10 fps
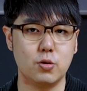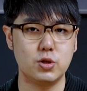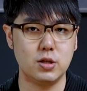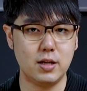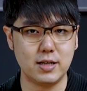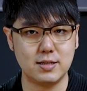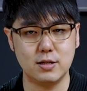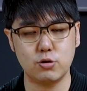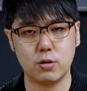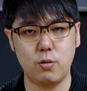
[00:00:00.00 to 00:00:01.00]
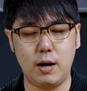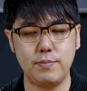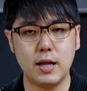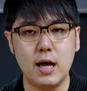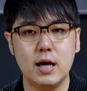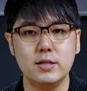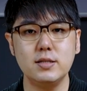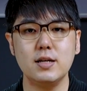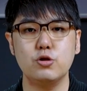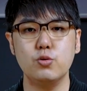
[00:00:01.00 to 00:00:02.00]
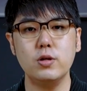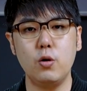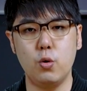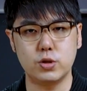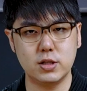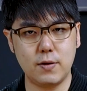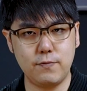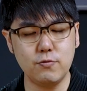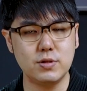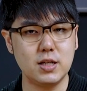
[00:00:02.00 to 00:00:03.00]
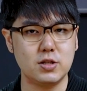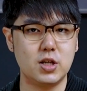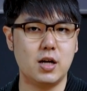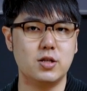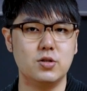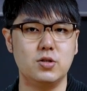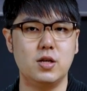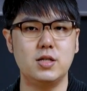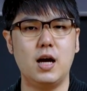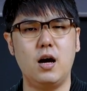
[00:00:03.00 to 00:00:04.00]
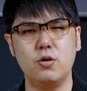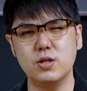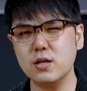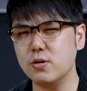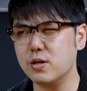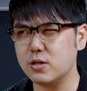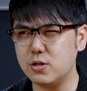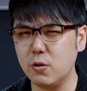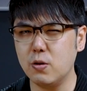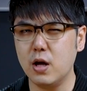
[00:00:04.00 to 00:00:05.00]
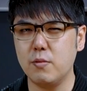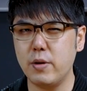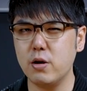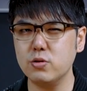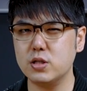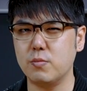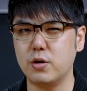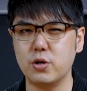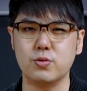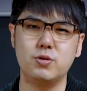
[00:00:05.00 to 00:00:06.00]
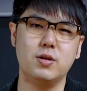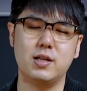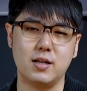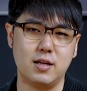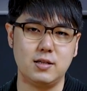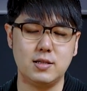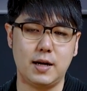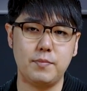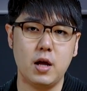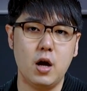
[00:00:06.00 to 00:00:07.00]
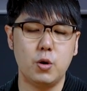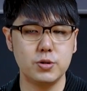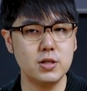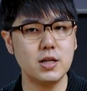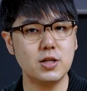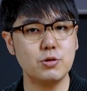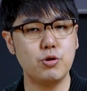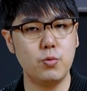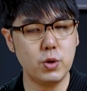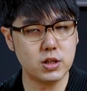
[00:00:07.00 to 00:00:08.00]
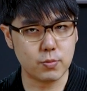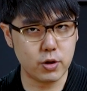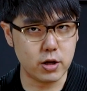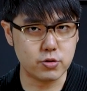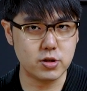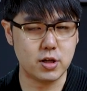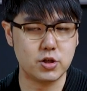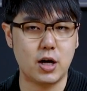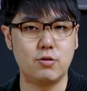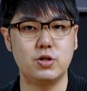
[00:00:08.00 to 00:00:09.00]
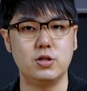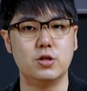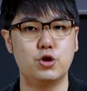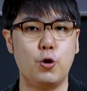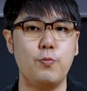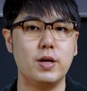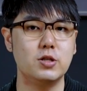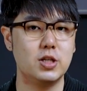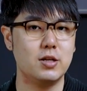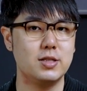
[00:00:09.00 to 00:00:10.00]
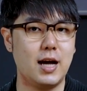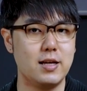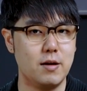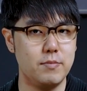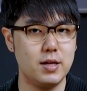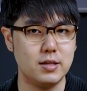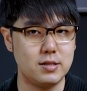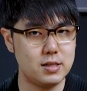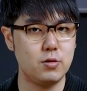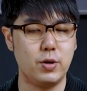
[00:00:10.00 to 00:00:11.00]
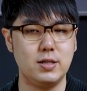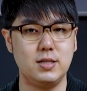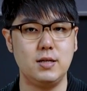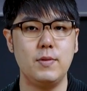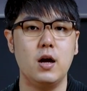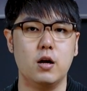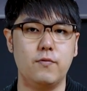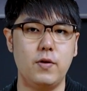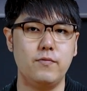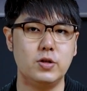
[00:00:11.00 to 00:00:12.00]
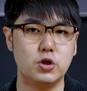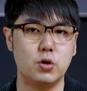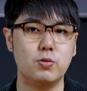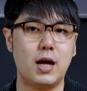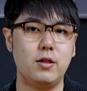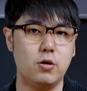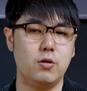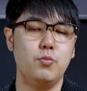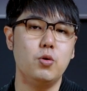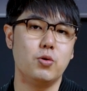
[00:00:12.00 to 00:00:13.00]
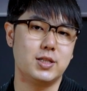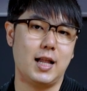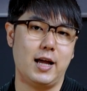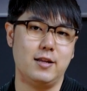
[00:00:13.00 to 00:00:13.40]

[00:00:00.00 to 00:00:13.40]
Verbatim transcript: 都是类似的状况。现在说到火车站附近，常常只剩下好像有点旧，没有什么有趣的店的印象。火车站商圈为什么会流失人潮，使得周边商家也面临经营危机，而纷纷收摊而没落下来